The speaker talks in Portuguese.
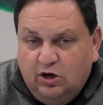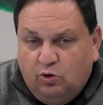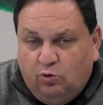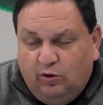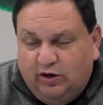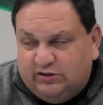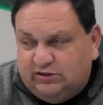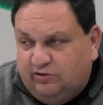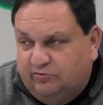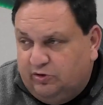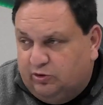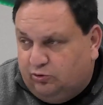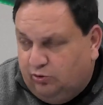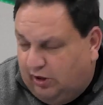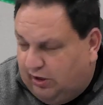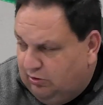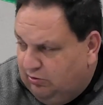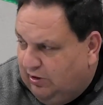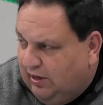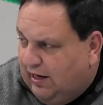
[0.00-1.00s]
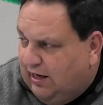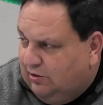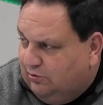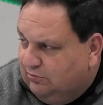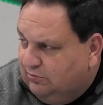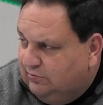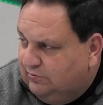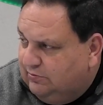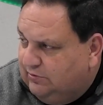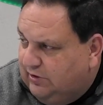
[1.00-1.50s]
Com essa vitória do
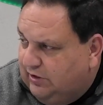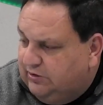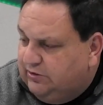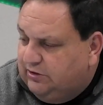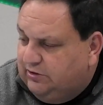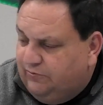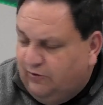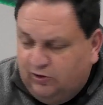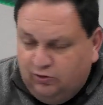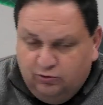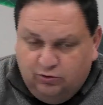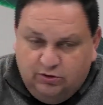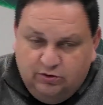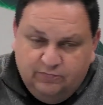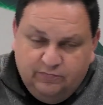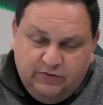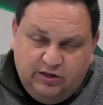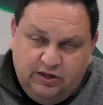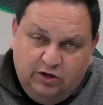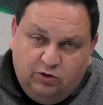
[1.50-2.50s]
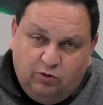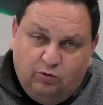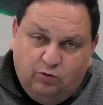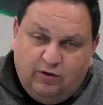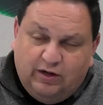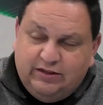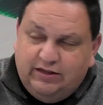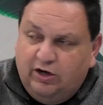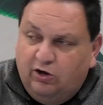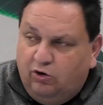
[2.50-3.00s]
Galo, que a gente falou. E com
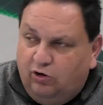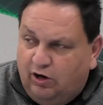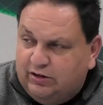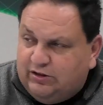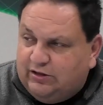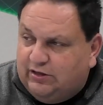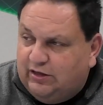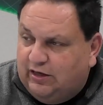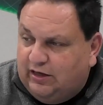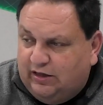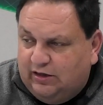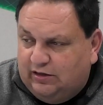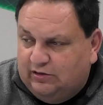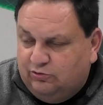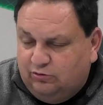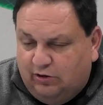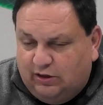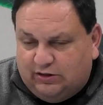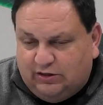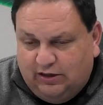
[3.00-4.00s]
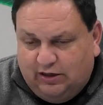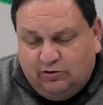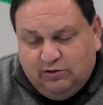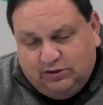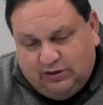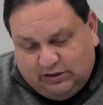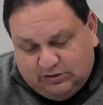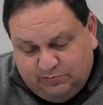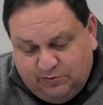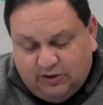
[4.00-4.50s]
a derrota eh, do Atlético,
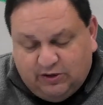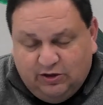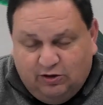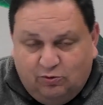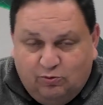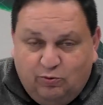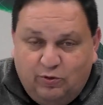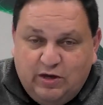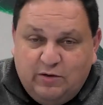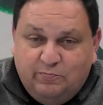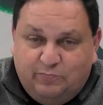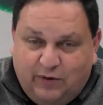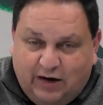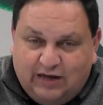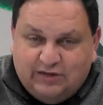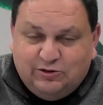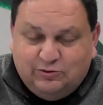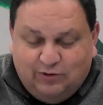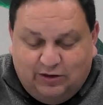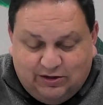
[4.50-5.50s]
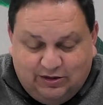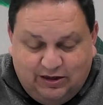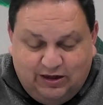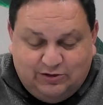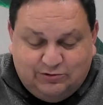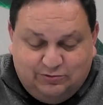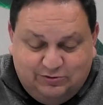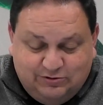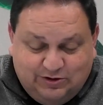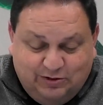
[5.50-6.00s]
aliás, perdão, com o empate do
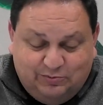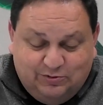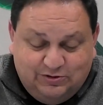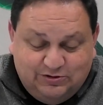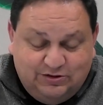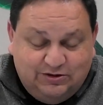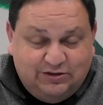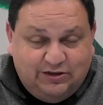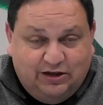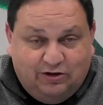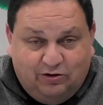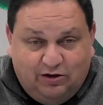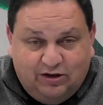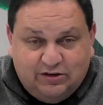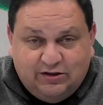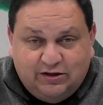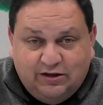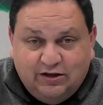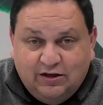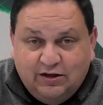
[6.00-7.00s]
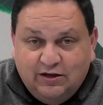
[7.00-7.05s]
Atlético, o saborzinho de derrota,